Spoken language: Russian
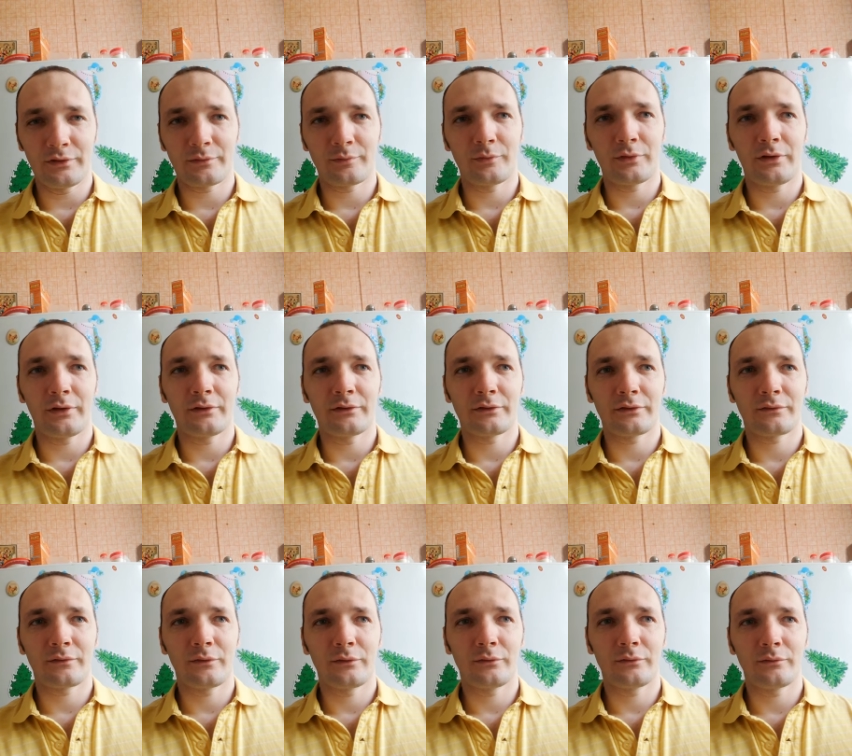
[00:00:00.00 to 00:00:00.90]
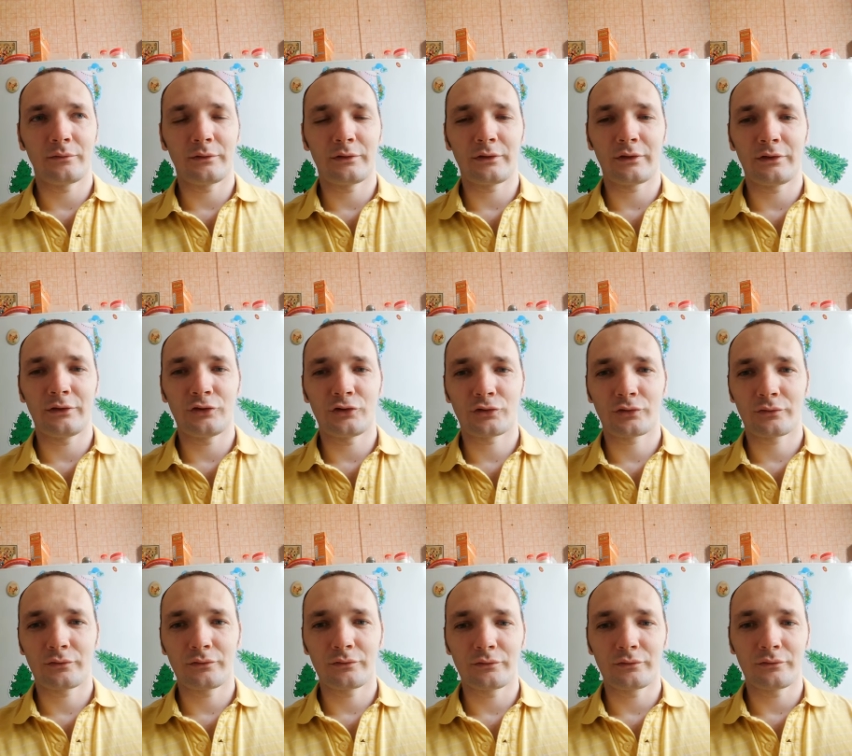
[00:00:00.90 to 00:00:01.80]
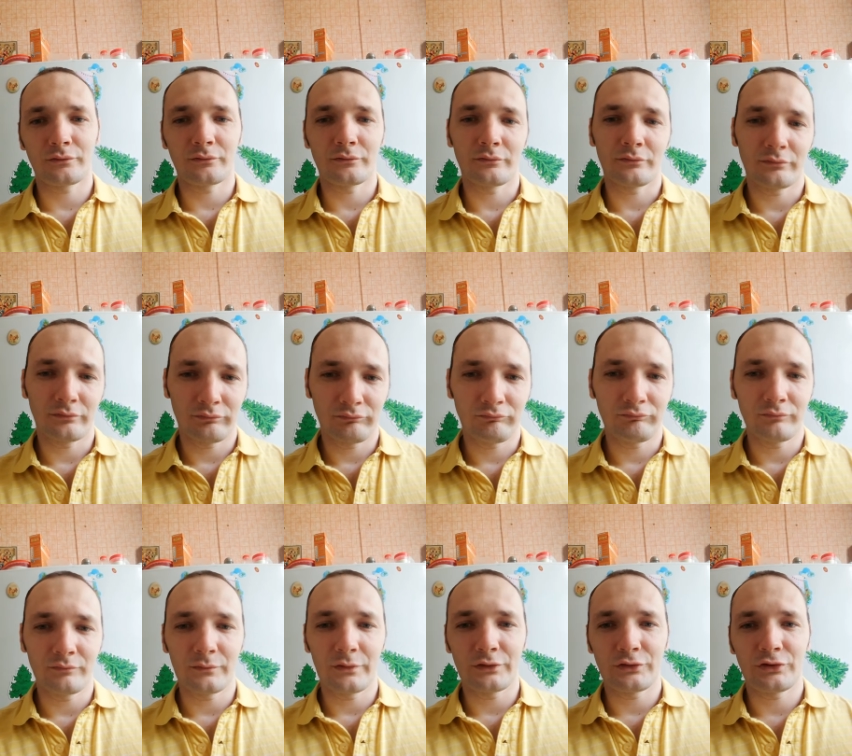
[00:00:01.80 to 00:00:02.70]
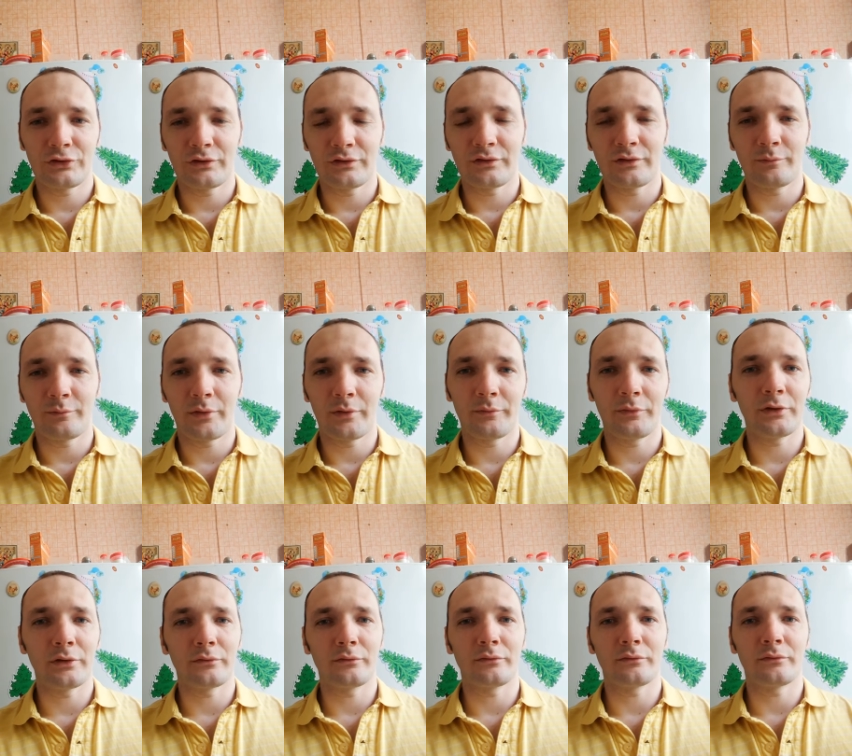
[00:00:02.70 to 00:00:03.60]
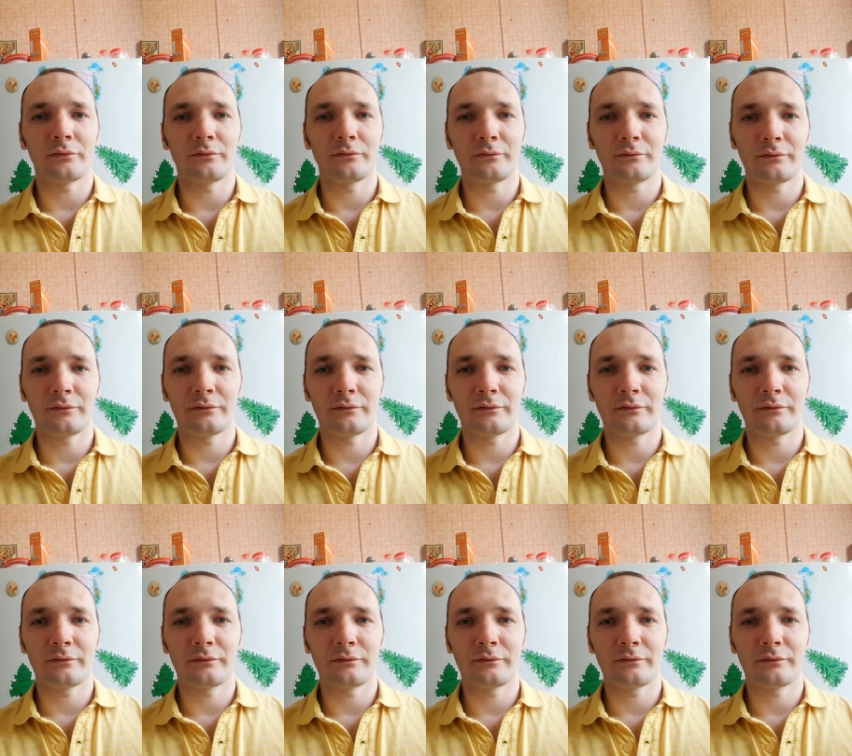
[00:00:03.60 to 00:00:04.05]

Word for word: несмотря на свою героическую отчасти победу